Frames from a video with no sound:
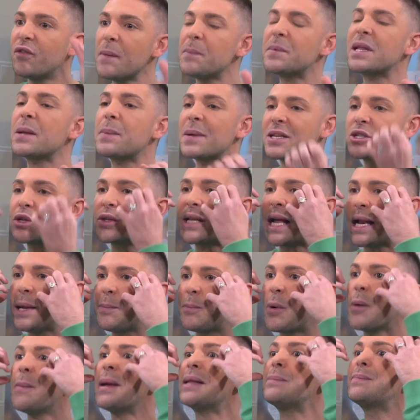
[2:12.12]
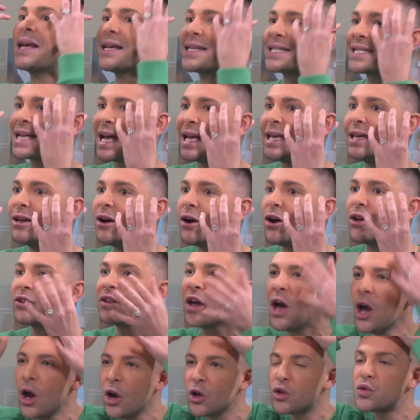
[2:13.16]
fait, peut-être parce que t'as les pommettes bien
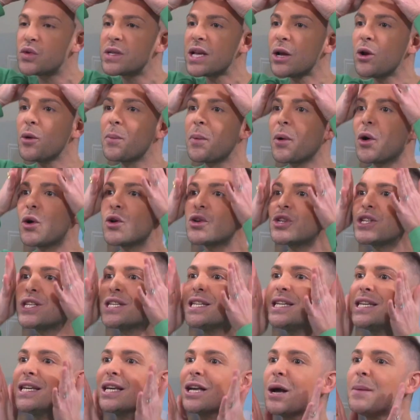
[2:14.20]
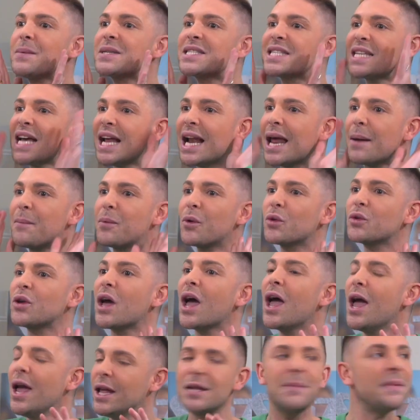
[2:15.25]
saillantes, tu sais, le brushing comme ça, la
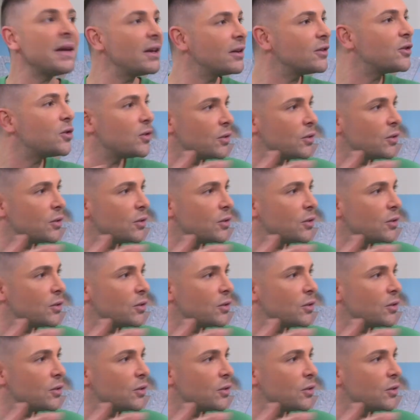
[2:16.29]
blondeur. Non mais,